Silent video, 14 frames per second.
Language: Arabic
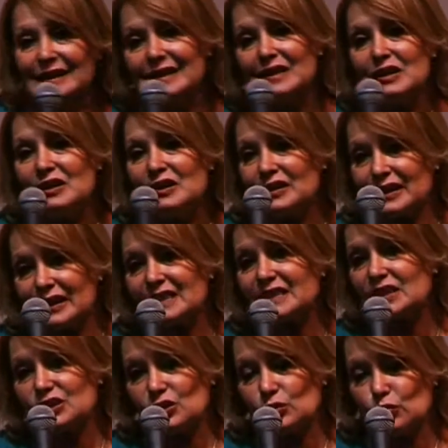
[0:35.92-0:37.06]
الكوميكس الأول
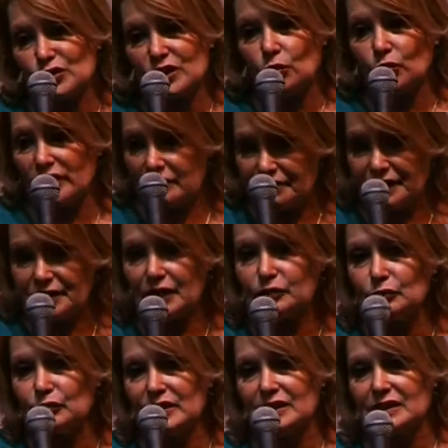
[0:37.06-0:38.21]
بمقر المعهد
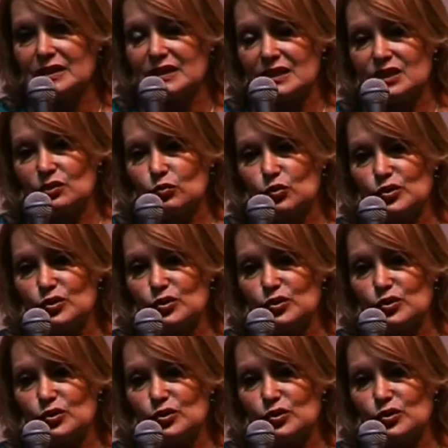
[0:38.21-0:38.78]
الفرنسي